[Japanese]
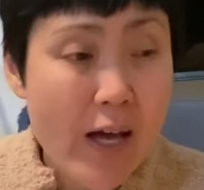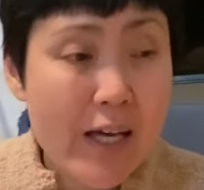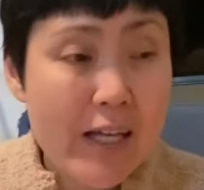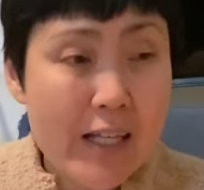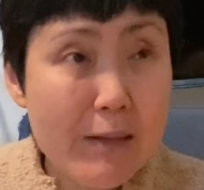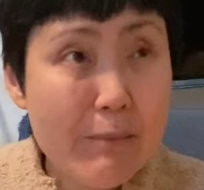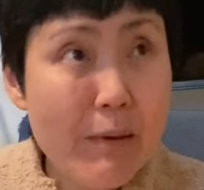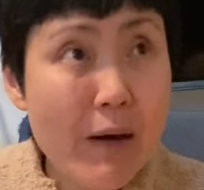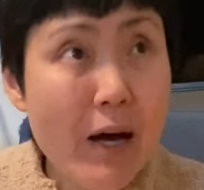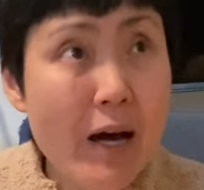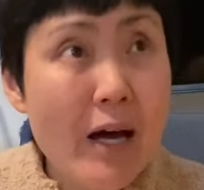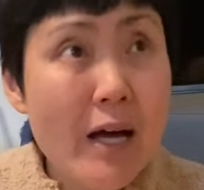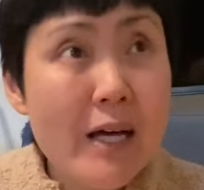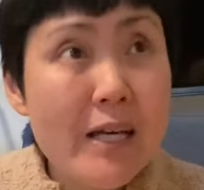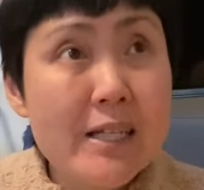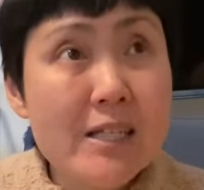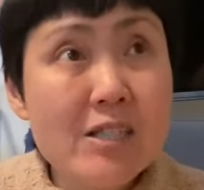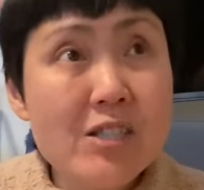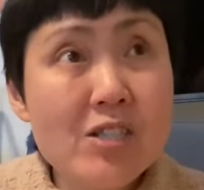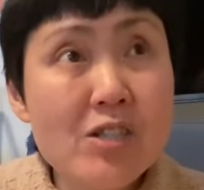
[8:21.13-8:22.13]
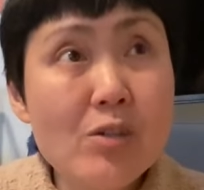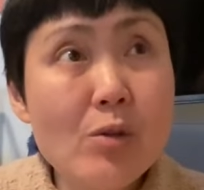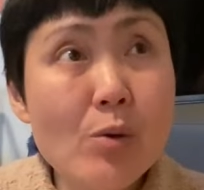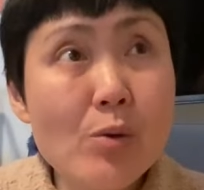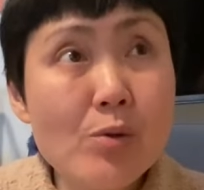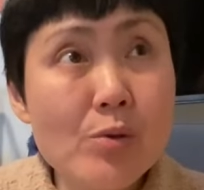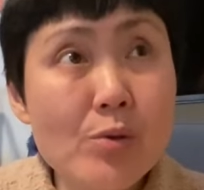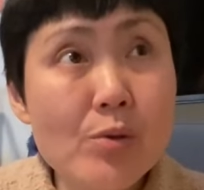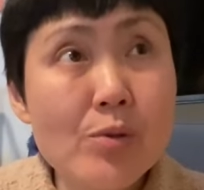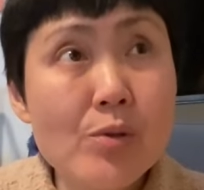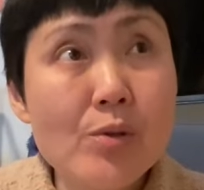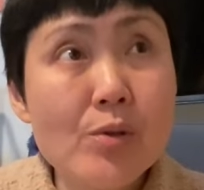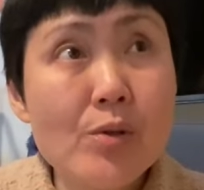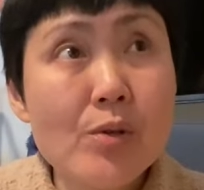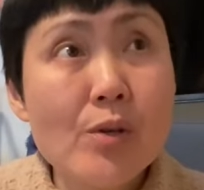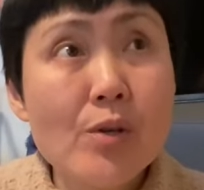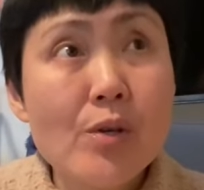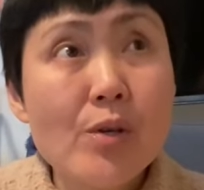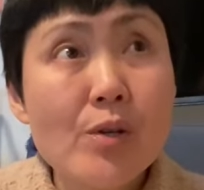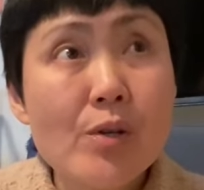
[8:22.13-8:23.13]
今1ドル、
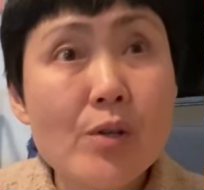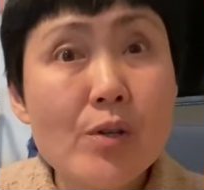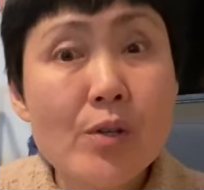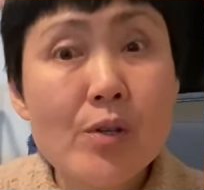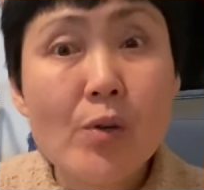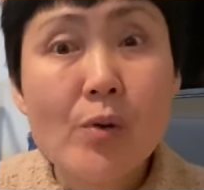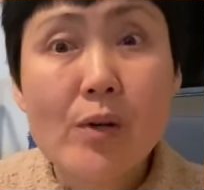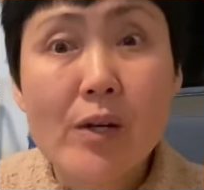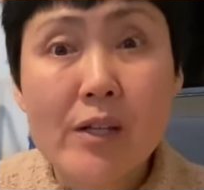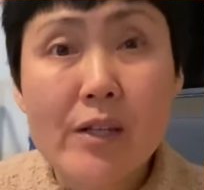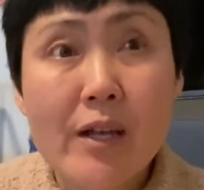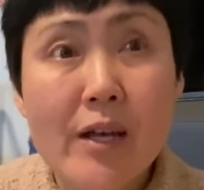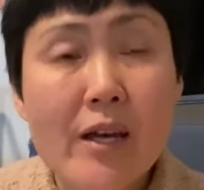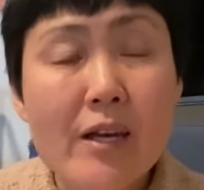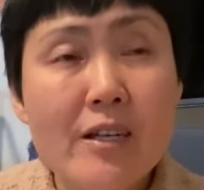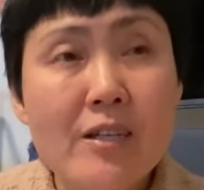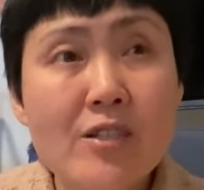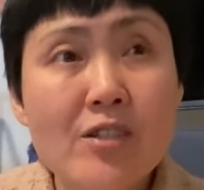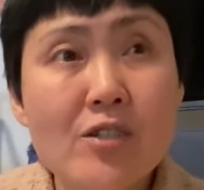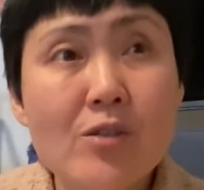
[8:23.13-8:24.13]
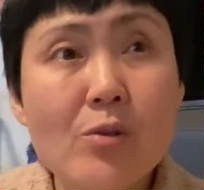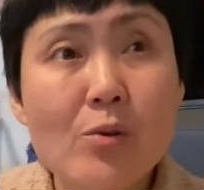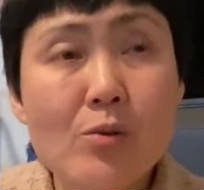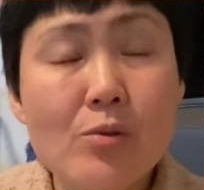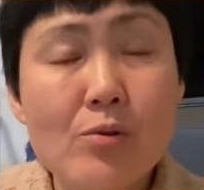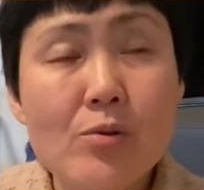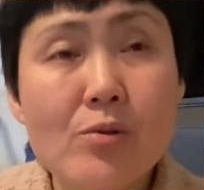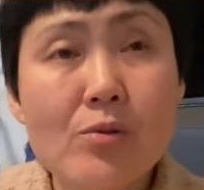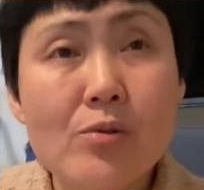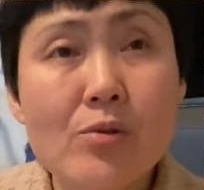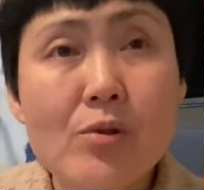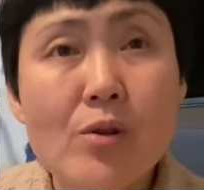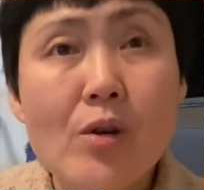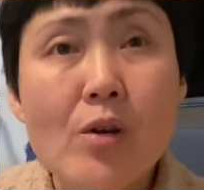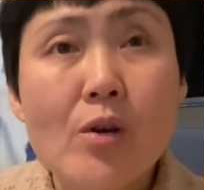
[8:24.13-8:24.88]
今日がね、1ドル